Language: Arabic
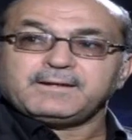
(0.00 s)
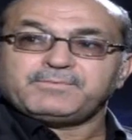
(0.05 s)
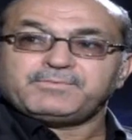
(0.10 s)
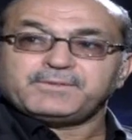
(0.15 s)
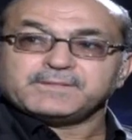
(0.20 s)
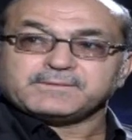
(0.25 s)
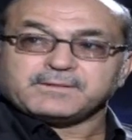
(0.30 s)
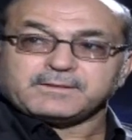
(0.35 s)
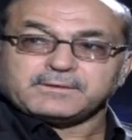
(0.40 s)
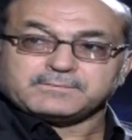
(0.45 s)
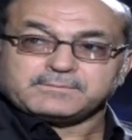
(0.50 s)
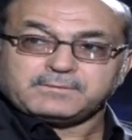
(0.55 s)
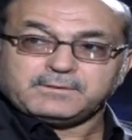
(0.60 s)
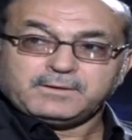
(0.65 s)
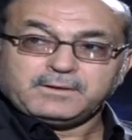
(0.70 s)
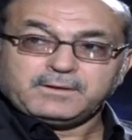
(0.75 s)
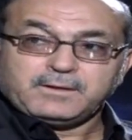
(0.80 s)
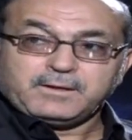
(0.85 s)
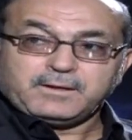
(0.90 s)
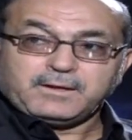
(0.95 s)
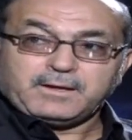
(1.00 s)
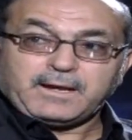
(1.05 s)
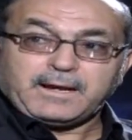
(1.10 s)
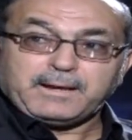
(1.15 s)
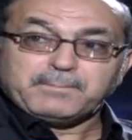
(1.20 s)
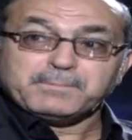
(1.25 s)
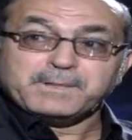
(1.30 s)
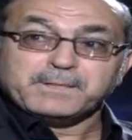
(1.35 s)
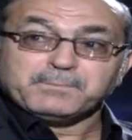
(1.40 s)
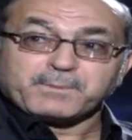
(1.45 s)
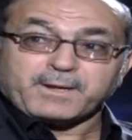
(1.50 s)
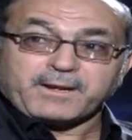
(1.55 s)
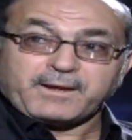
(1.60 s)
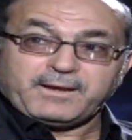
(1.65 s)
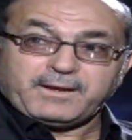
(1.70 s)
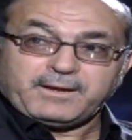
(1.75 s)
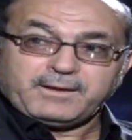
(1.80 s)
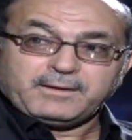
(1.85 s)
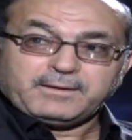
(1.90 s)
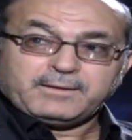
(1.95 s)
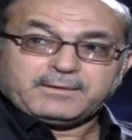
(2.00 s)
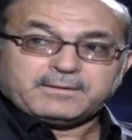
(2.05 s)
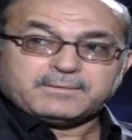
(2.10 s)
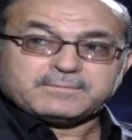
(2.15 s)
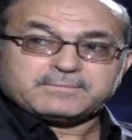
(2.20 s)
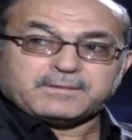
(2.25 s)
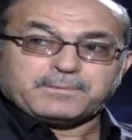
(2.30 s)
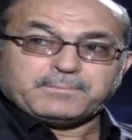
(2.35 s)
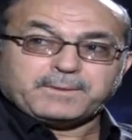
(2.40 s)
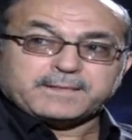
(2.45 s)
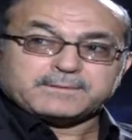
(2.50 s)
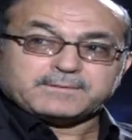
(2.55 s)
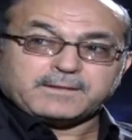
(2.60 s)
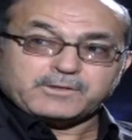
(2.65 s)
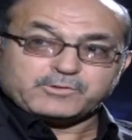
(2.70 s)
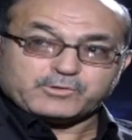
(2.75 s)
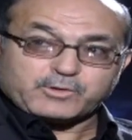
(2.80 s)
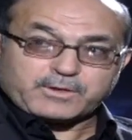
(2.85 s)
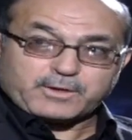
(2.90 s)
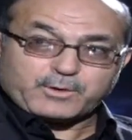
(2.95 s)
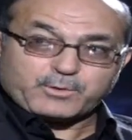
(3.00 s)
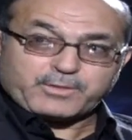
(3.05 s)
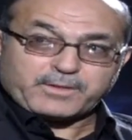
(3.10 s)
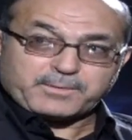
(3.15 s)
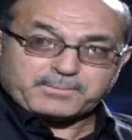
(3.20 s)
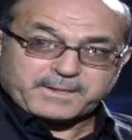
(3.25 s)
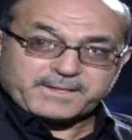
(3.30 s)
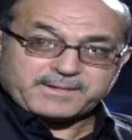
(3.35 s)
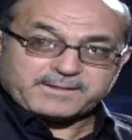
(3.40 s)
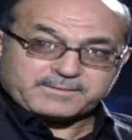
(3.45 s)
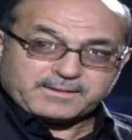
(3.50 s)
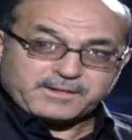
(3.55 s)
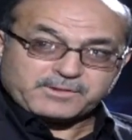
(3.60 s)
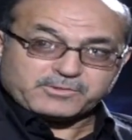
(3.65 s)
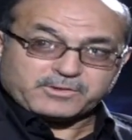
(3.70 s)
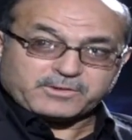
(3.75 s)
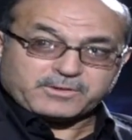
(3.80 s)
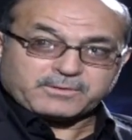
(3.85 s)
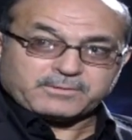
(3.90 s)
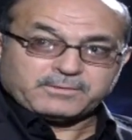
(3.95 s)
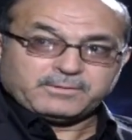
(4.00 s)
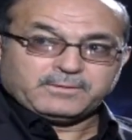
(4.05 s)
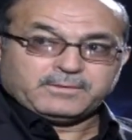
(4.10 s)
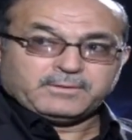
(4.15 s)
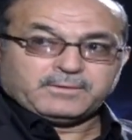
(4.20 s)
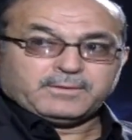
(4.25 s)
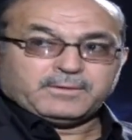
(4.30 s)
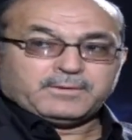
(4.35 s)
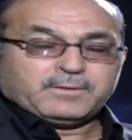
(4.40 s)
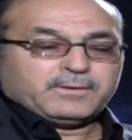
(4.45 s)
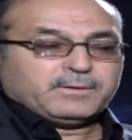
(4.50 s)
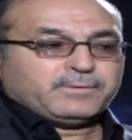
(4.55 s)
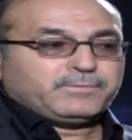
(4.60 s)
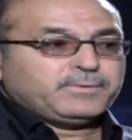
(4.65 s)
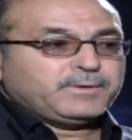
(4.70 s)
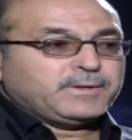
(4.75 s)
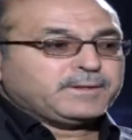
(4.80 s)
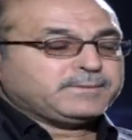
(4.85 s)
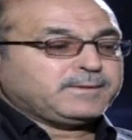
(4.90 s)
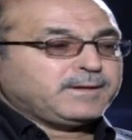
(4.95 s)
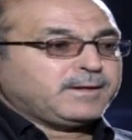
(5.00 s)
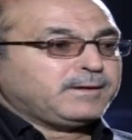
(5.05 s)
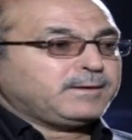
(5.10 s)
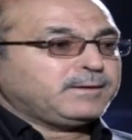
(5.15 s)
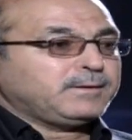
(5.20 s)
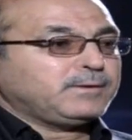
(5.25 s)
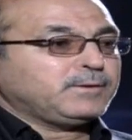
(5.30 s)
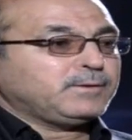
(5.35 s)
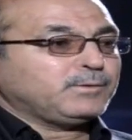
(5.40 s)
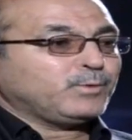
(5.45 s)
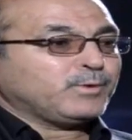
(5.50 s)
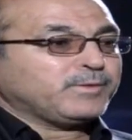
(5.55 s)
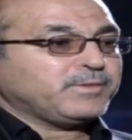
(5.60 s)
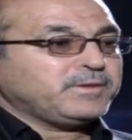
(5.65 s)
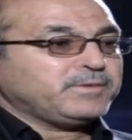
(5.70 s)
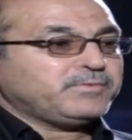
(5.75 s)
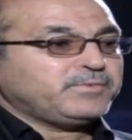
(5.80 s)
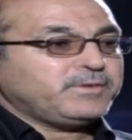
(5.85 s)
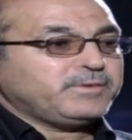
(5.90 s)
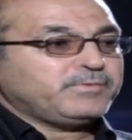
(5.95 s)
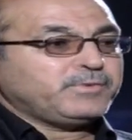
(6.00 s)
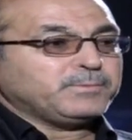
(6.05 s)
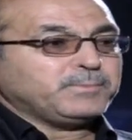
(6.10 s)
فترة حمل امرأة سبعة أشهر أو ثمانية أشهر في أداء الوظيفي في